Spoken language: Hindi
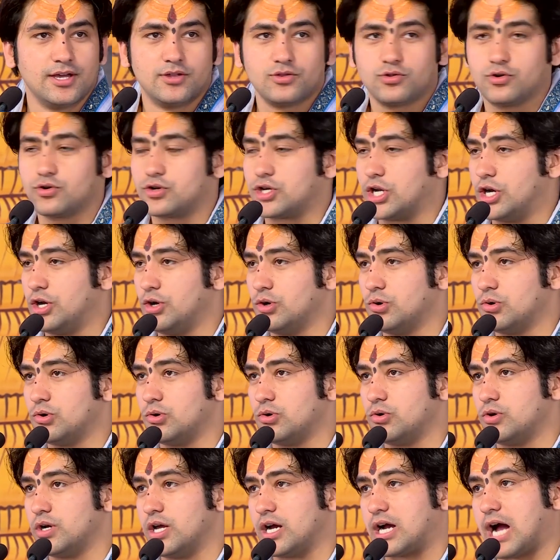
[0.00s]
तो टिल्लू
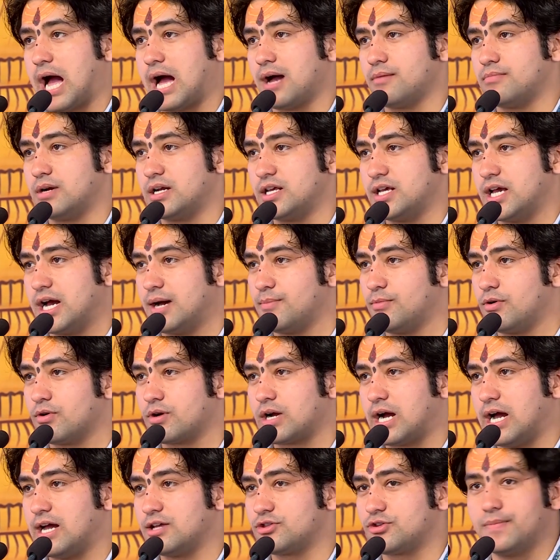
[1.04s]
गुरु ने कहा बढ़िया
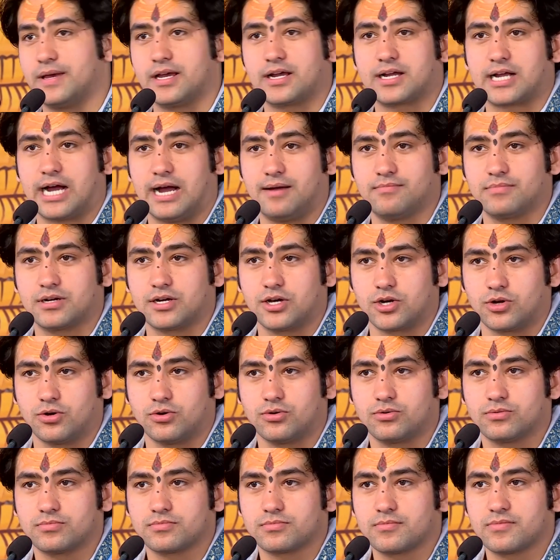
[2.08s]
मौका है तुम एक काम करो
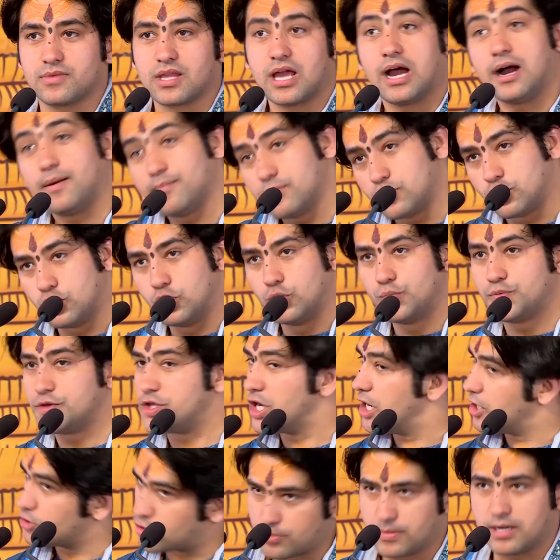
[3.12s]
हम डूबते
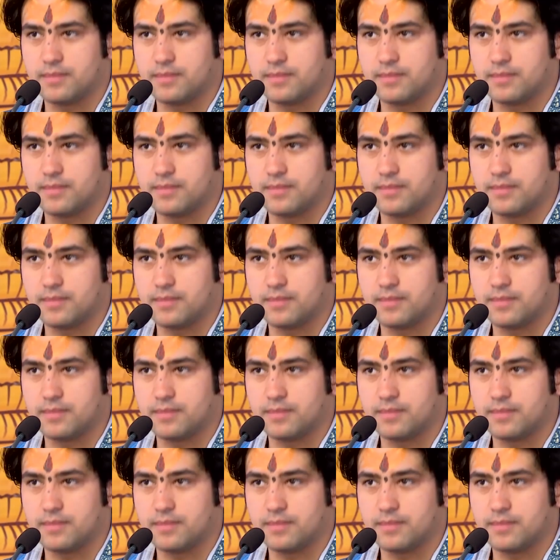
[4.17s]
हैं तुम